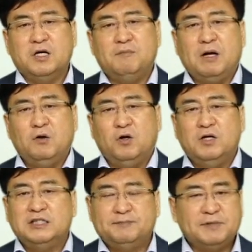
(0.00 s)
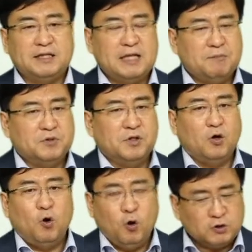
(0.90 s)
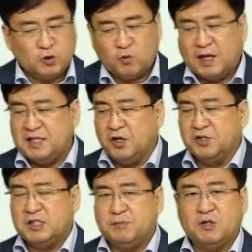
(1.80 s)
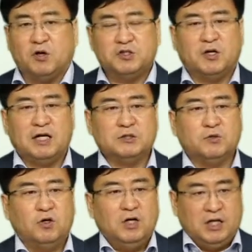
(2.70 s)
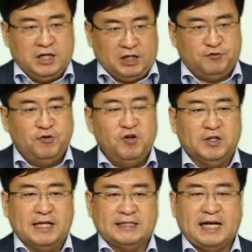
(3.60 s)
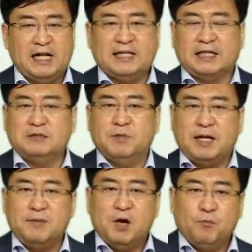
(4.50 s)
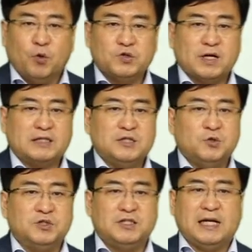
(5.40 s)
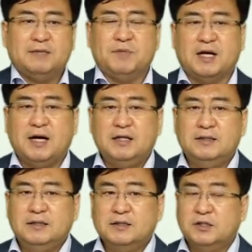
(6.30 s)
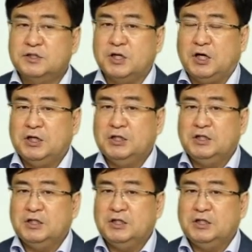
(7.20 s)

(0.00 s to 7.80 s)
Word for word: 그야말로 10대 때부터 혹독한 연습을 거쳐 가지고 이렇게 훈련된 잘 다듬어낸 보석 같은 존재들 아닙니까? 그렇죠.